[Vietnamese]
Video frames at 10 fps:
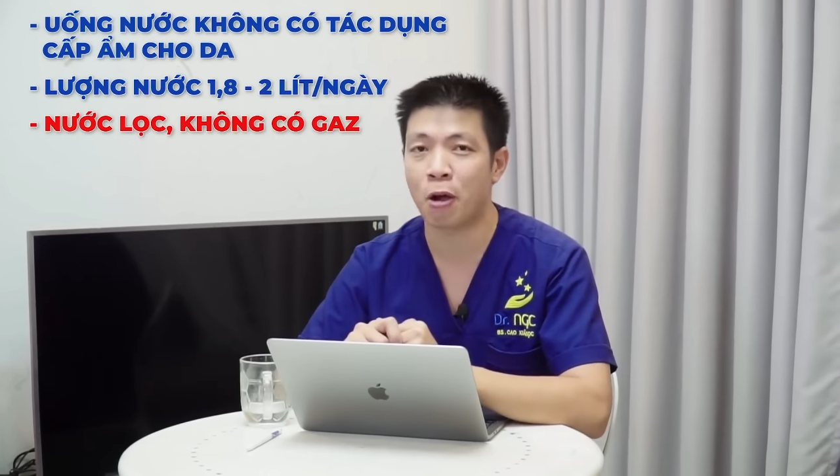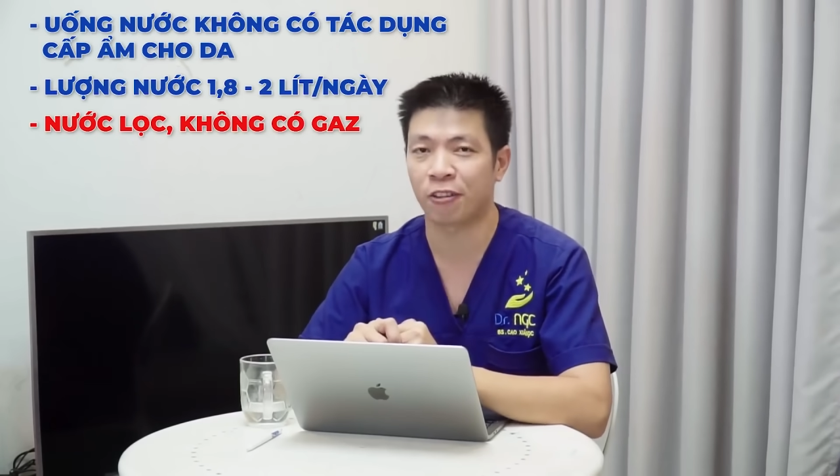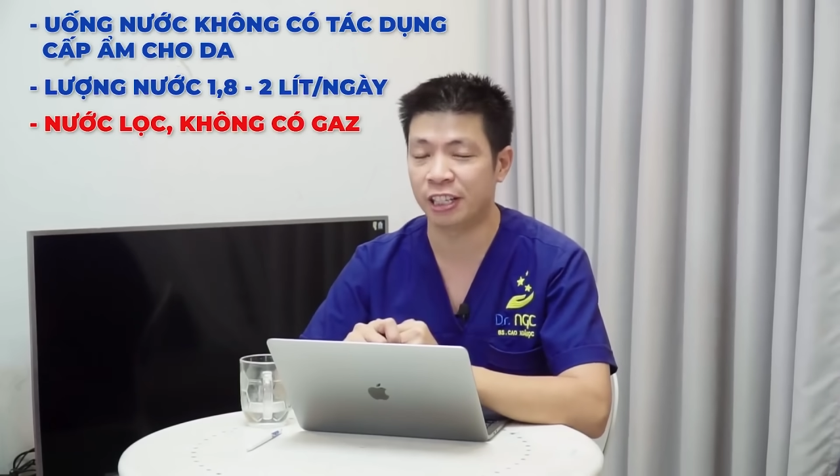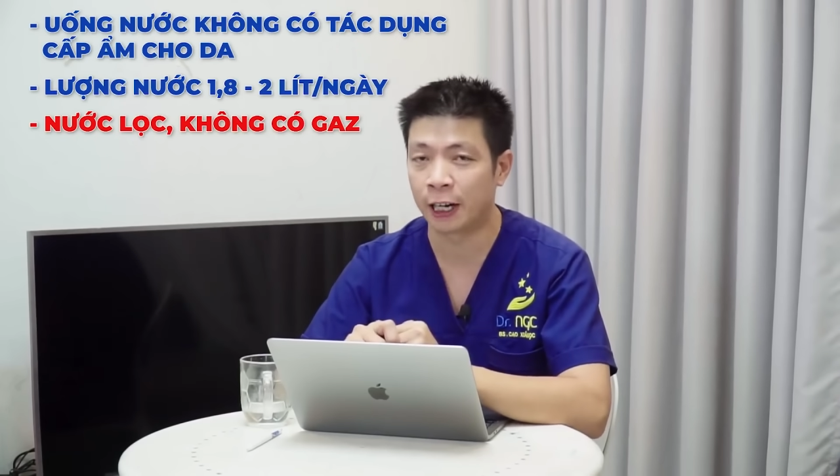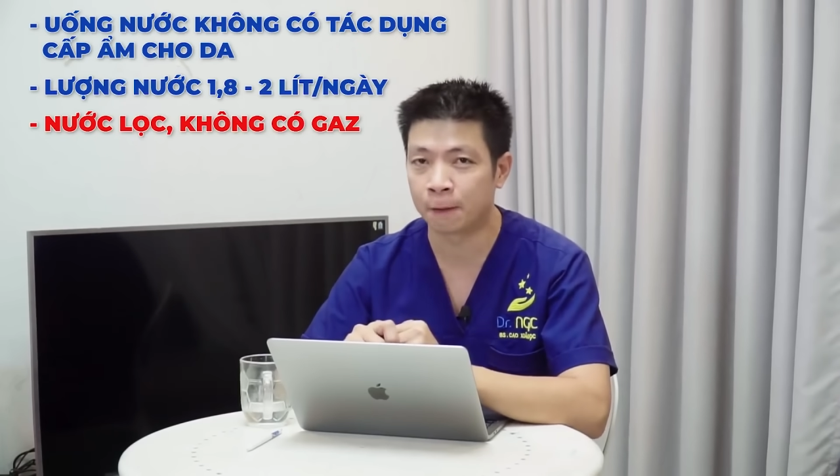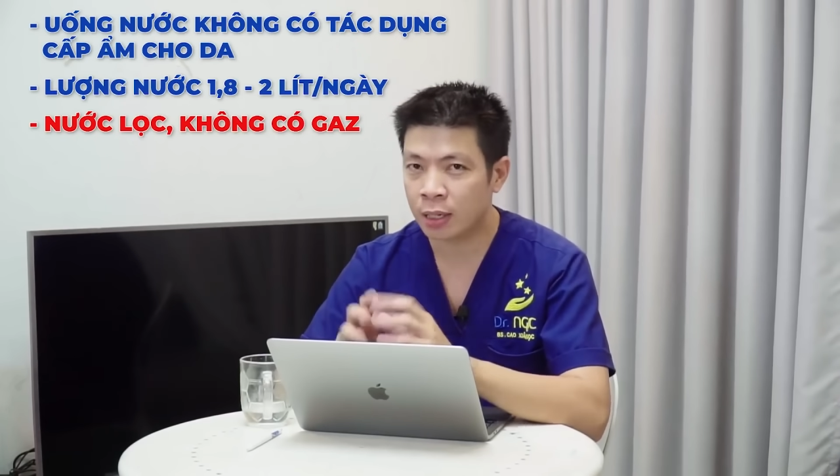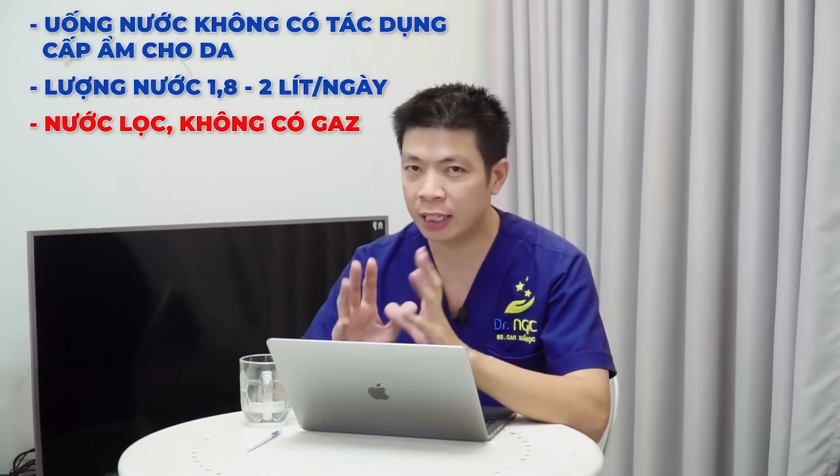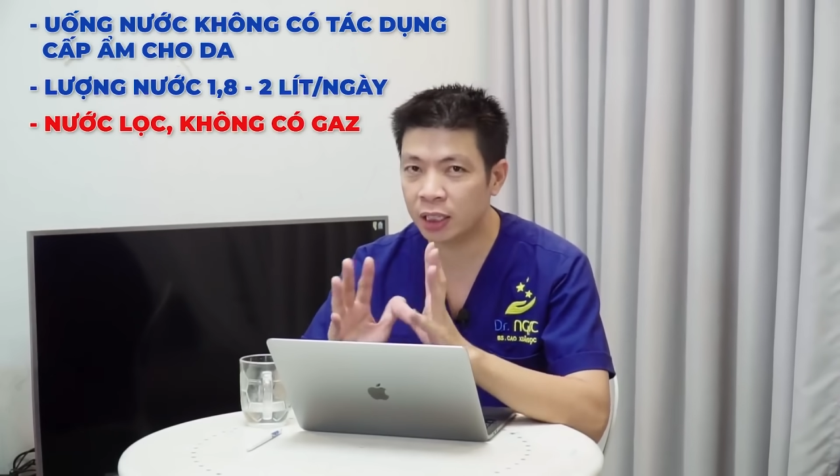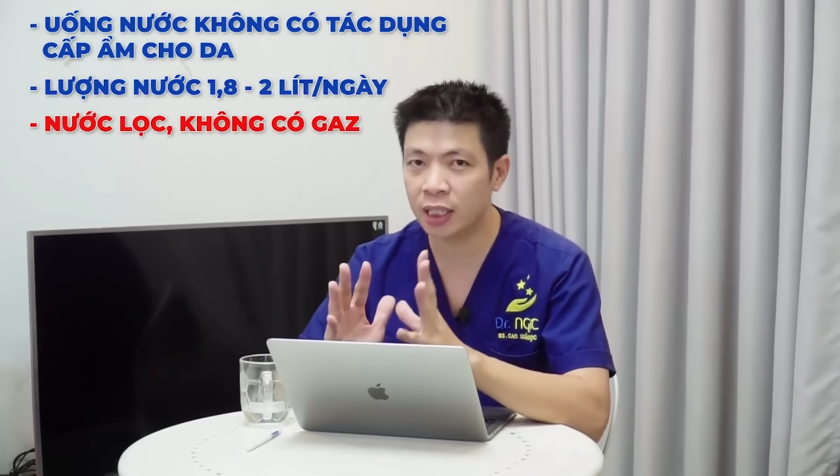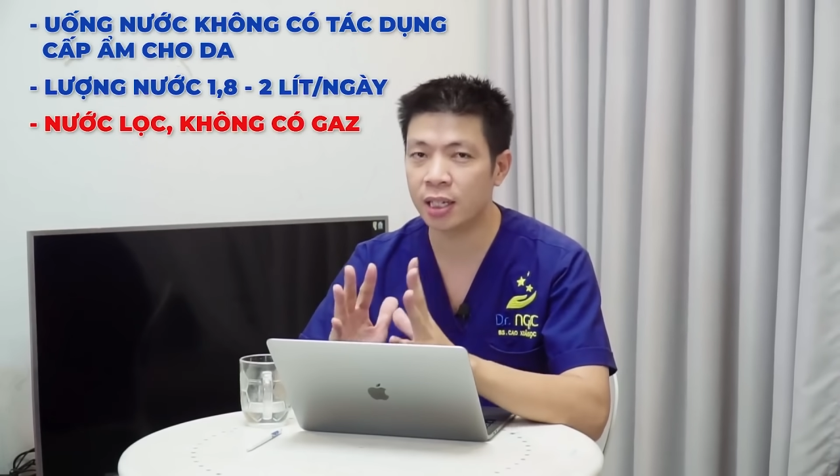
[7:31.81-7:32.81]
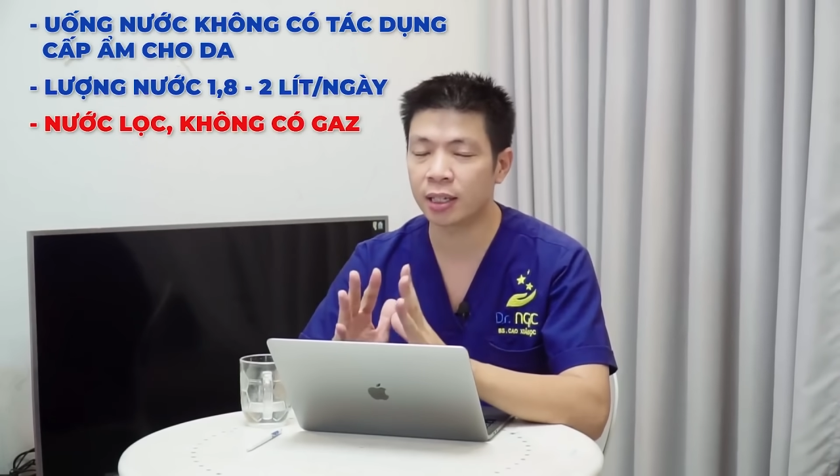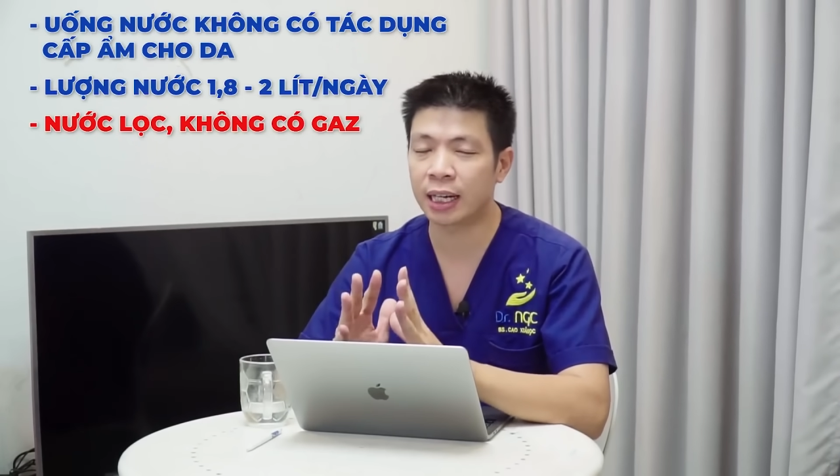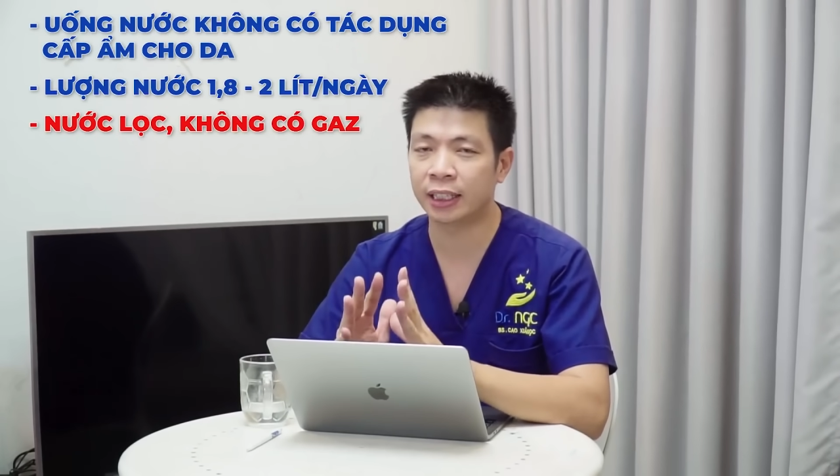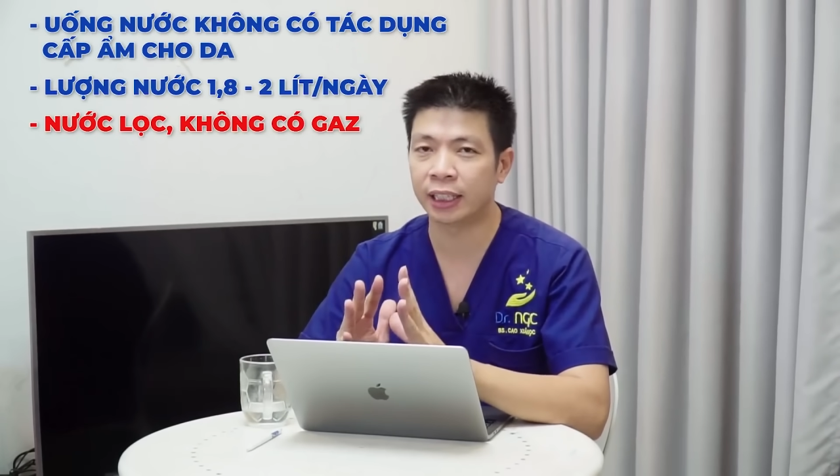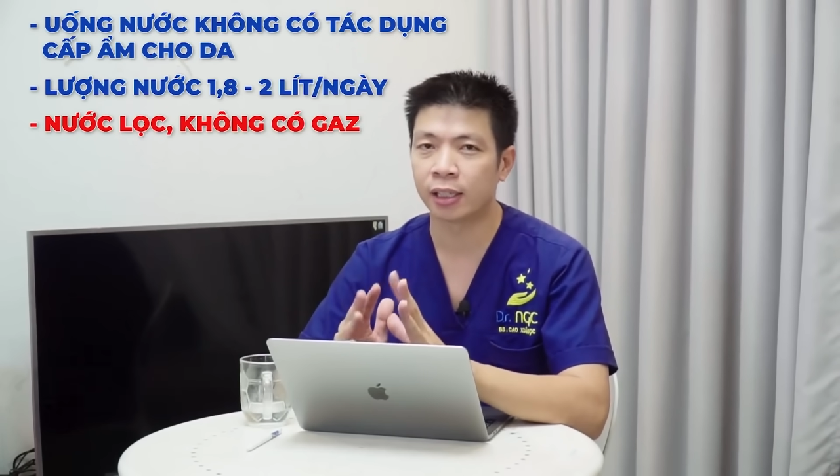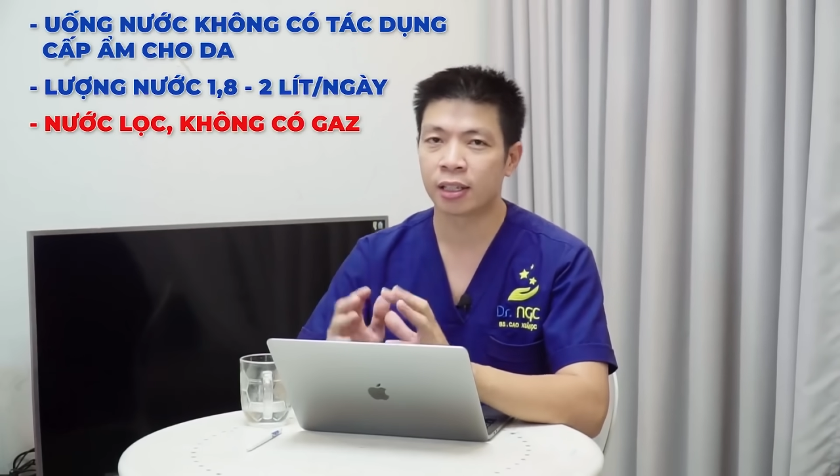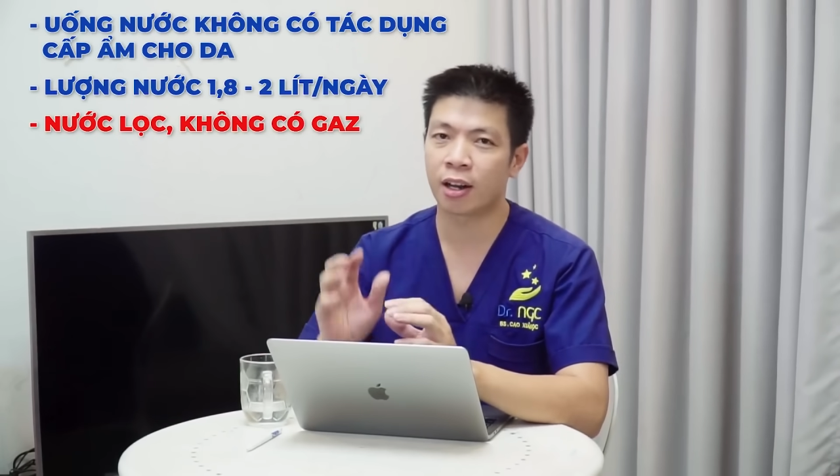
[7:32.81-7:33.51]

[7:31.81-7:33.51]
béo phì hơn cái thứ tư nó là gì